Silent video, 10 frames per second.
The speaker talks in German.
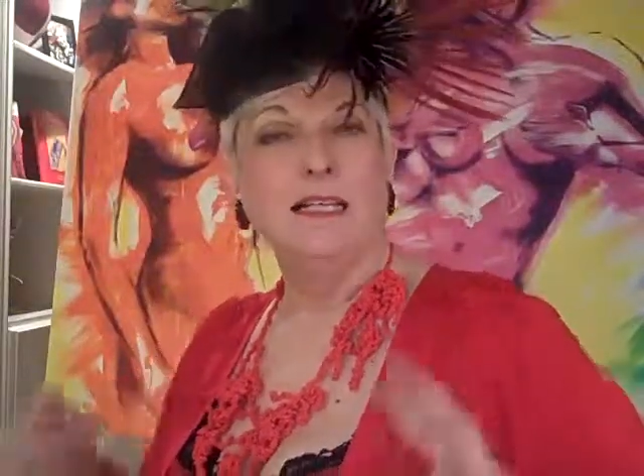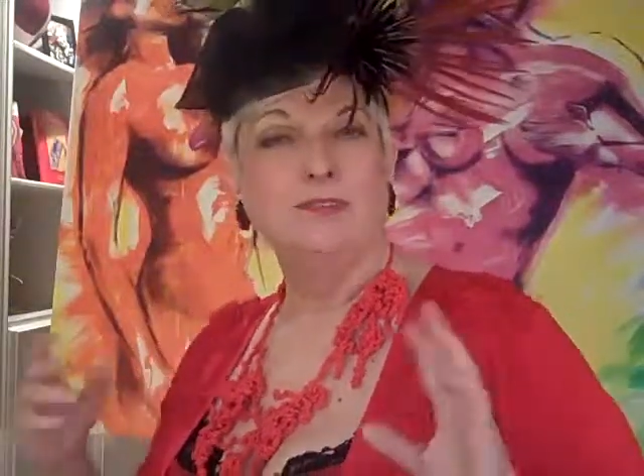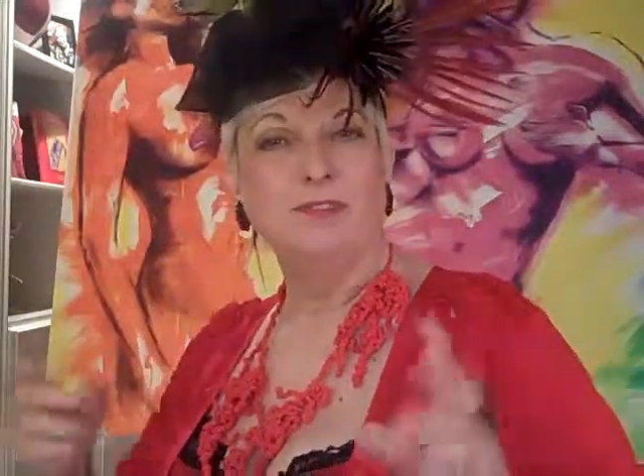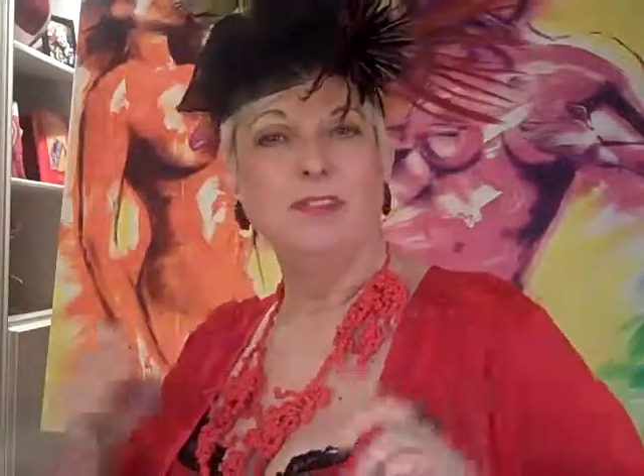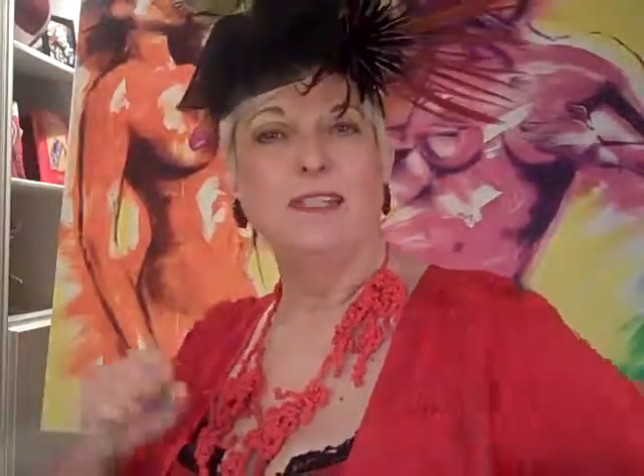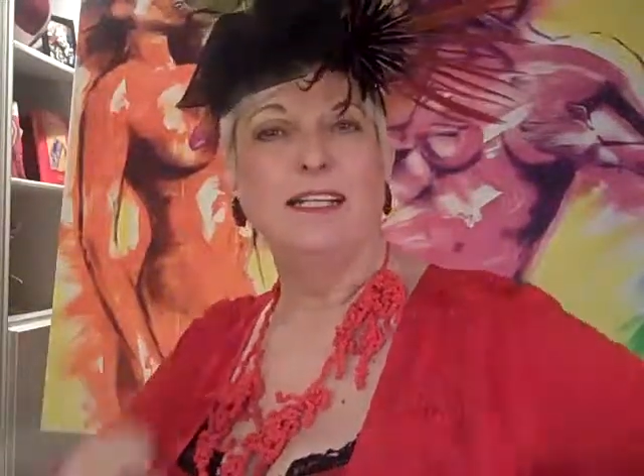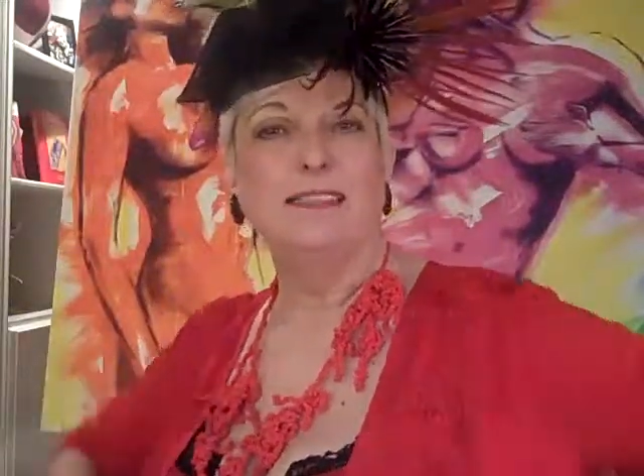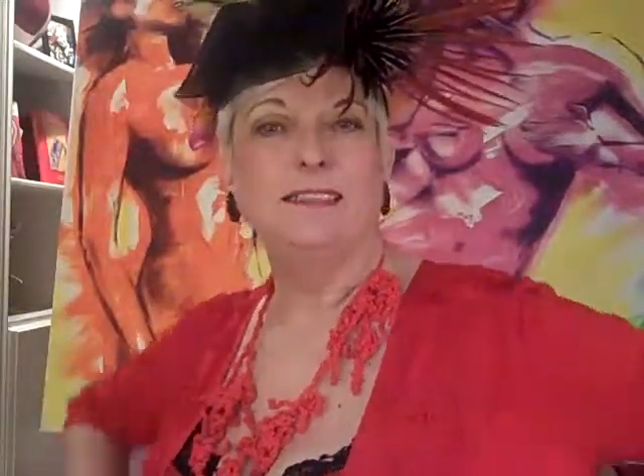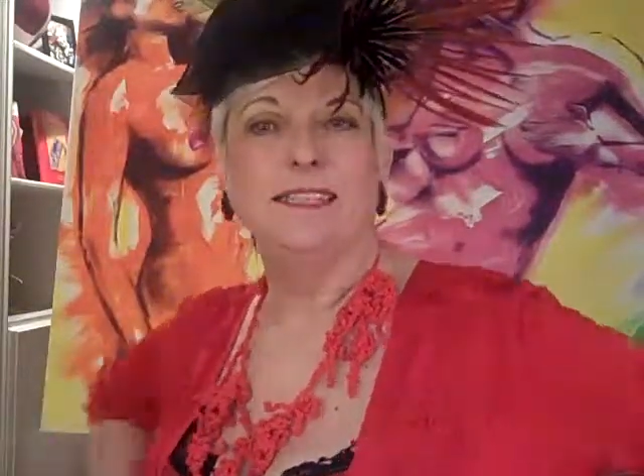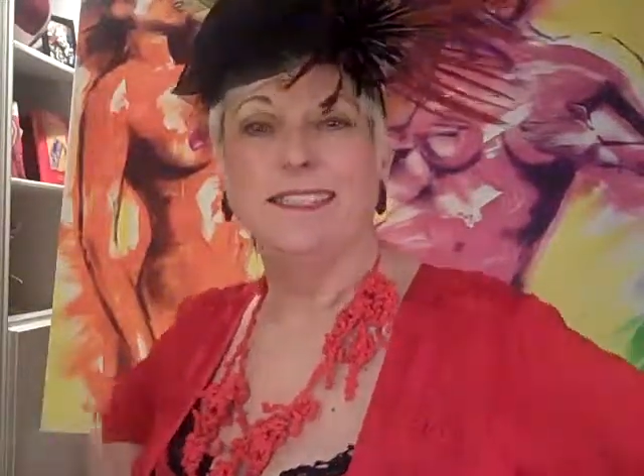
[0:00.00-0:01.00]
Erfunden
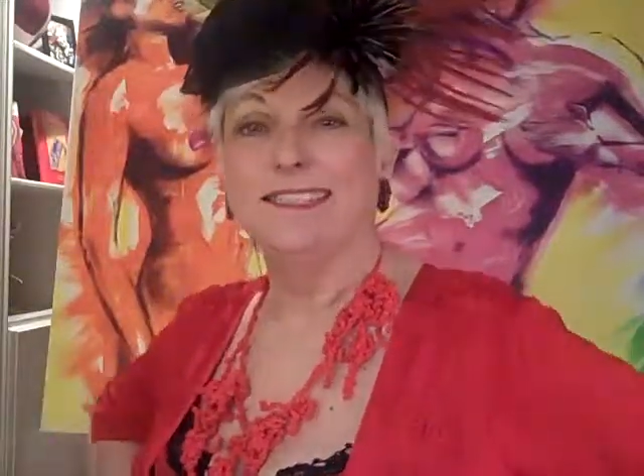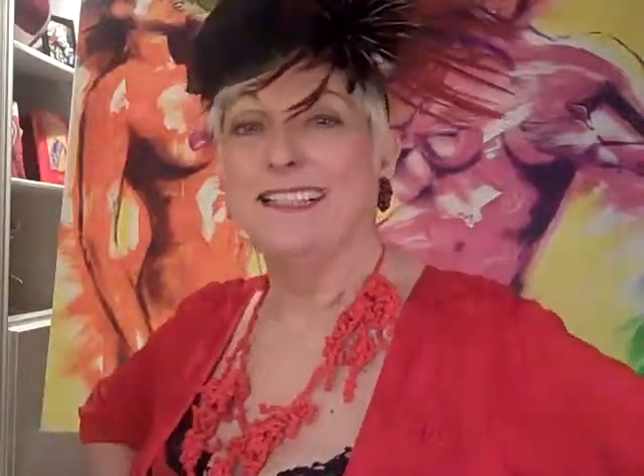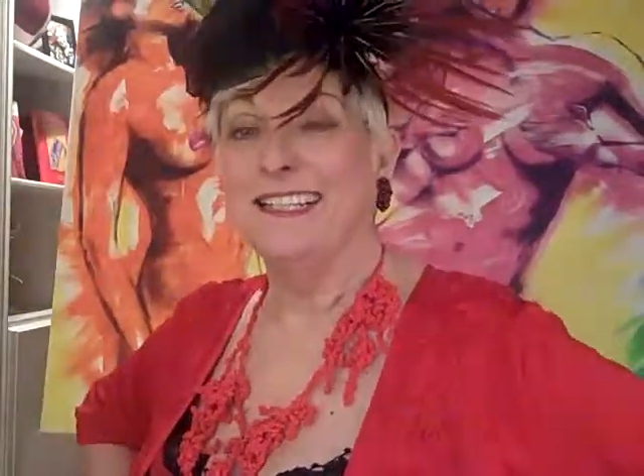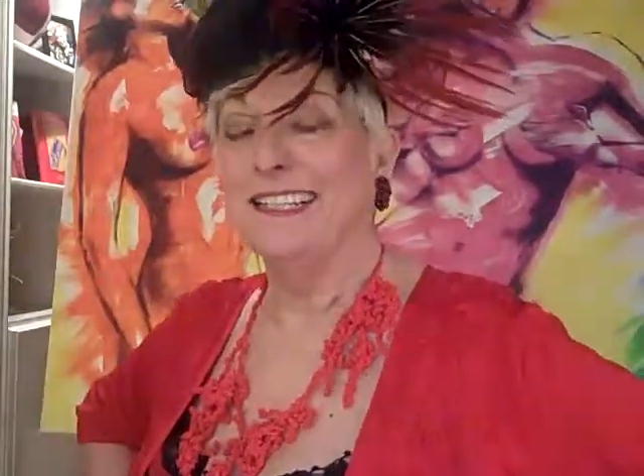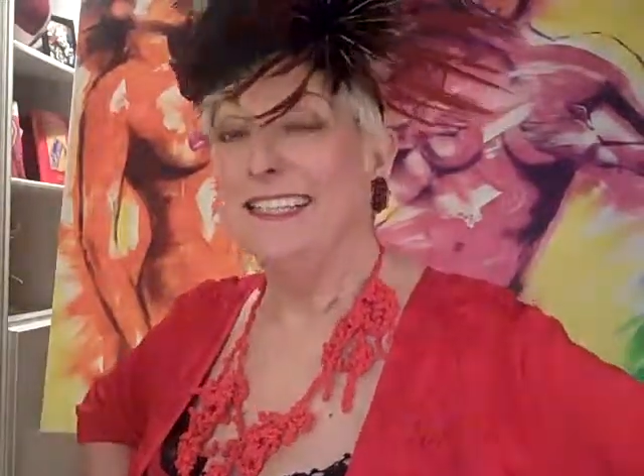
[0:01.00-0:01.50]
hat die radikale